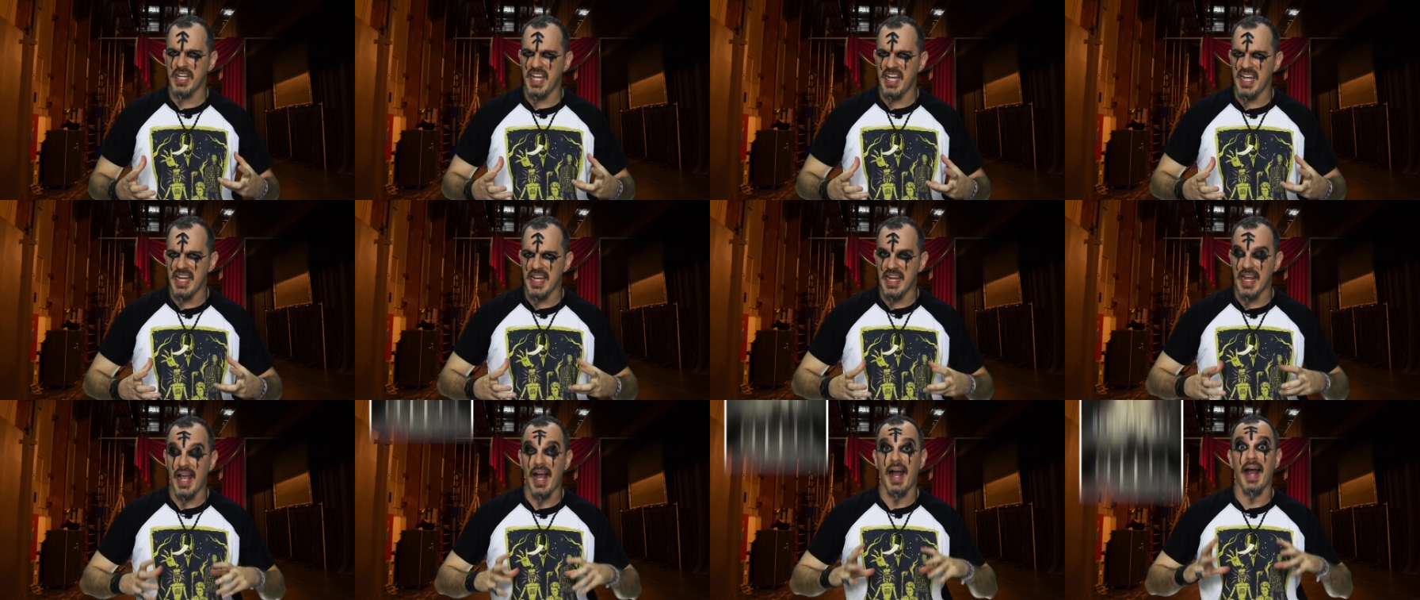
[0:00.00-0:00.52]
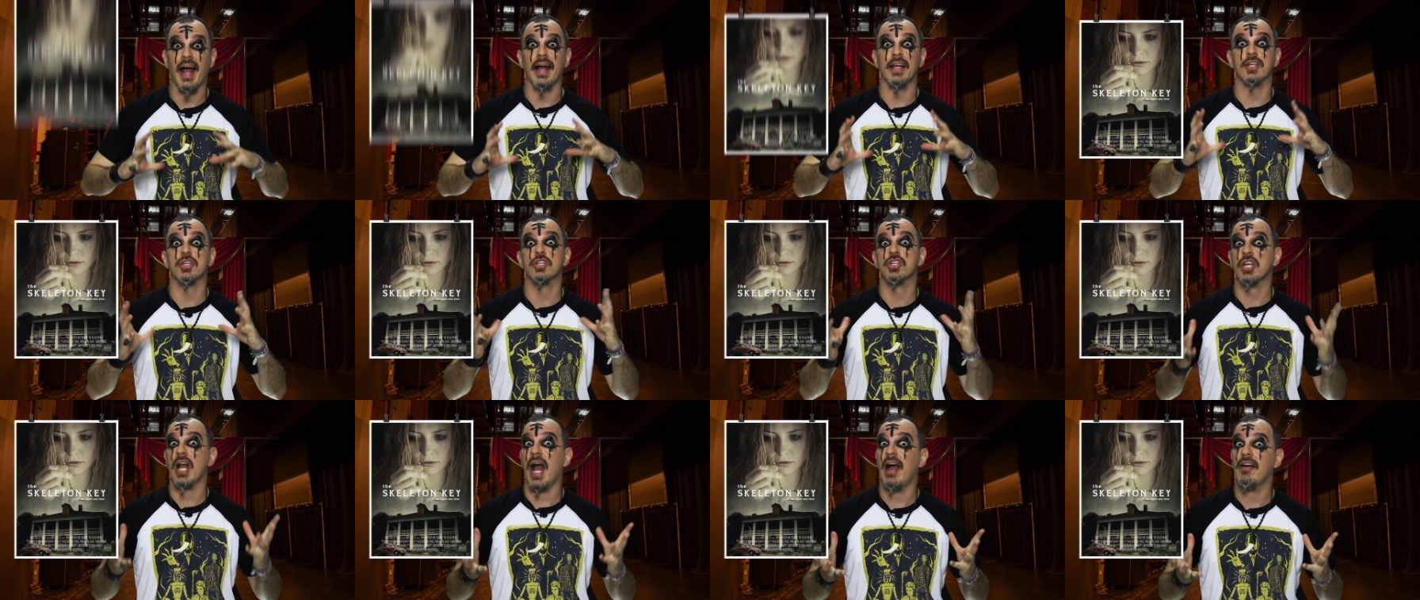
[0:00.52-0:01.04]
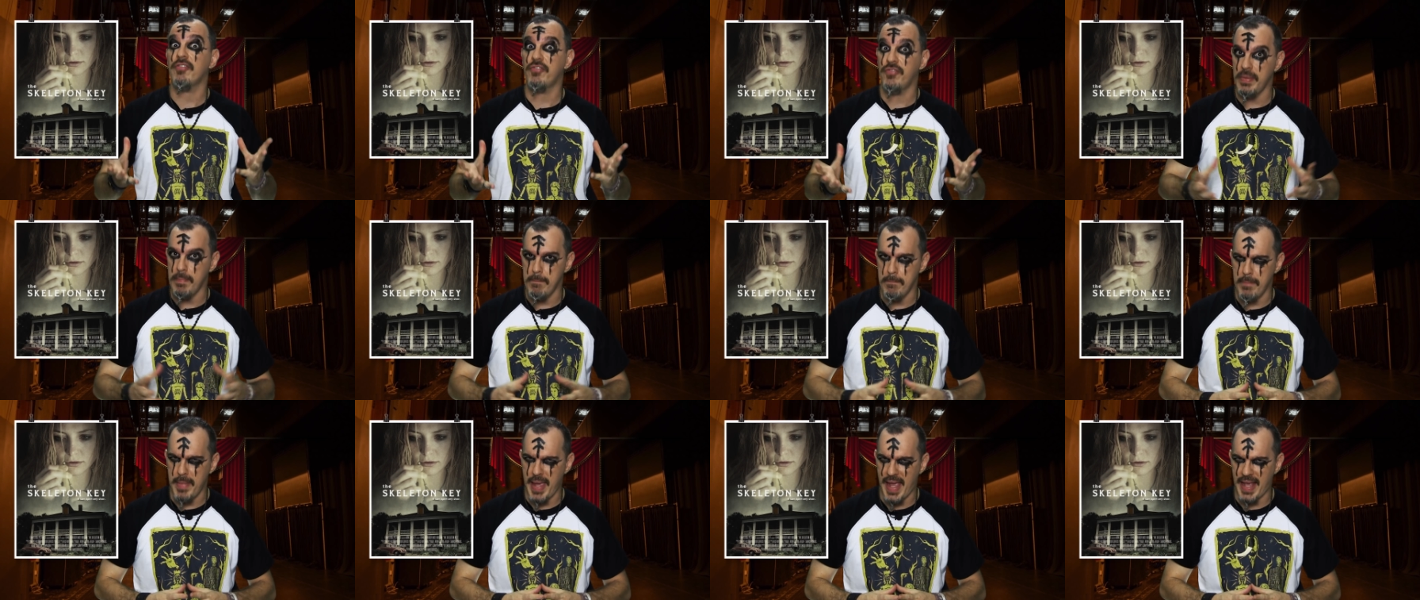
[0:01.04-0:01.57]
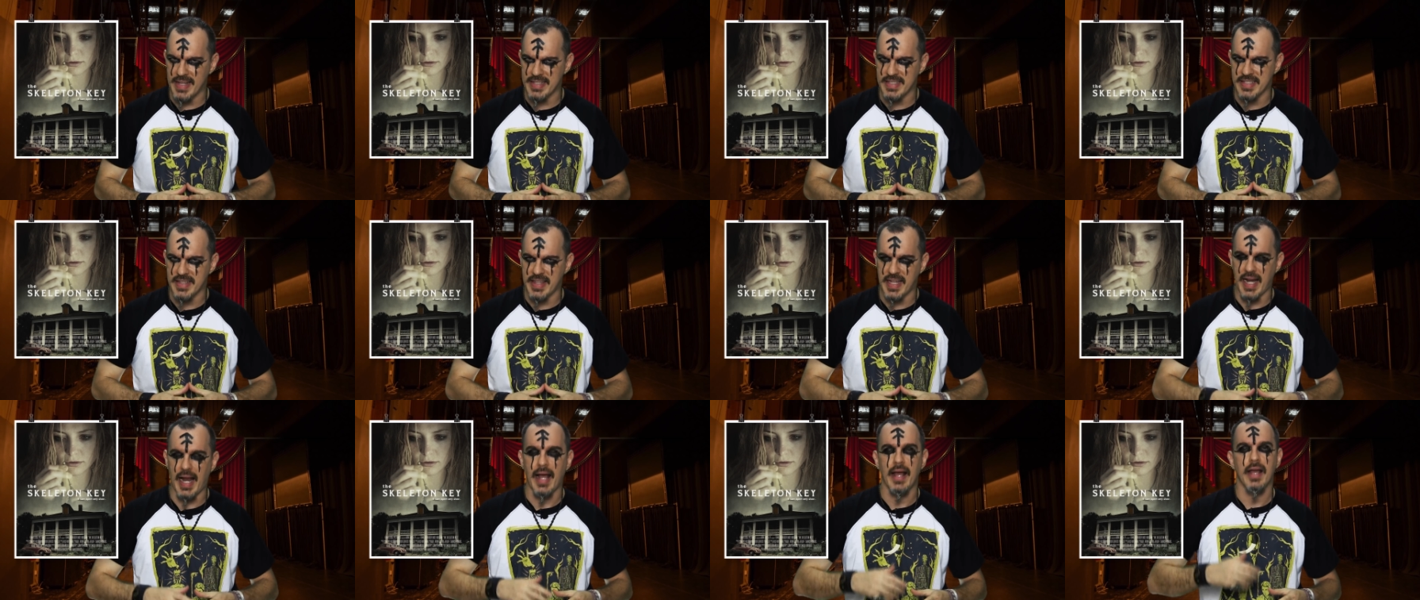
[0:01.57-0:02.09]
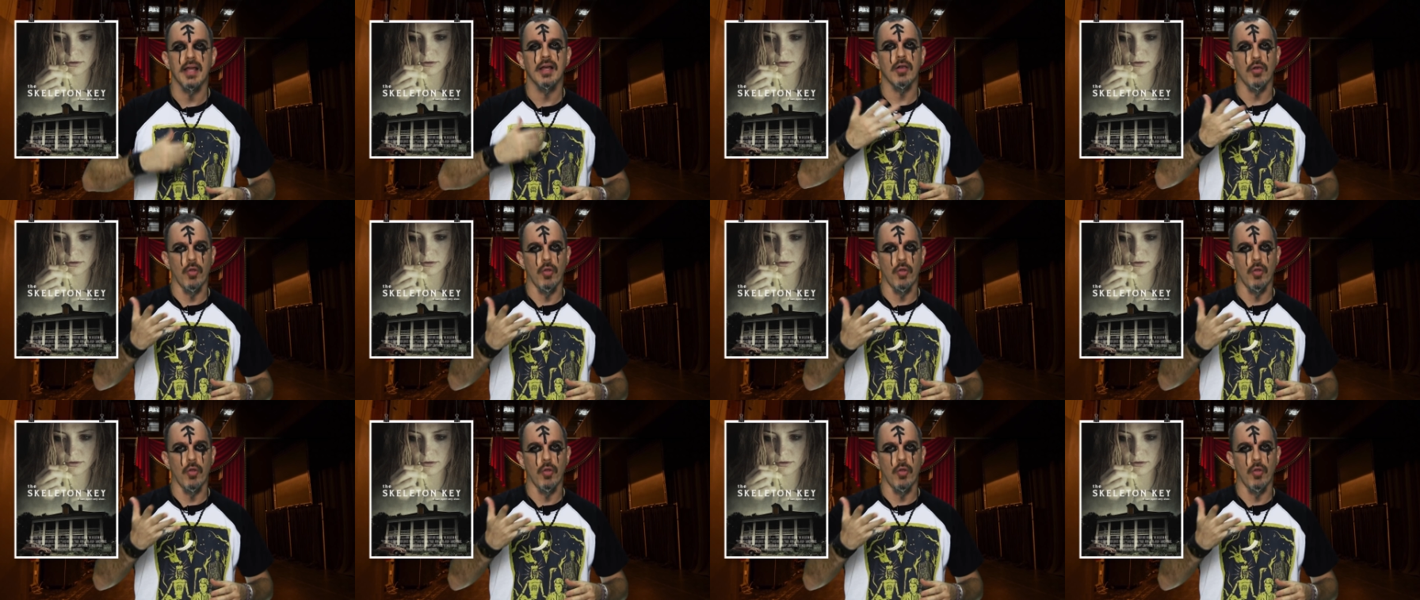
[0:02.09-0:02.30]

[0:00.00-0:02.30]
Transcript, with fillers: Key, a chave mestra,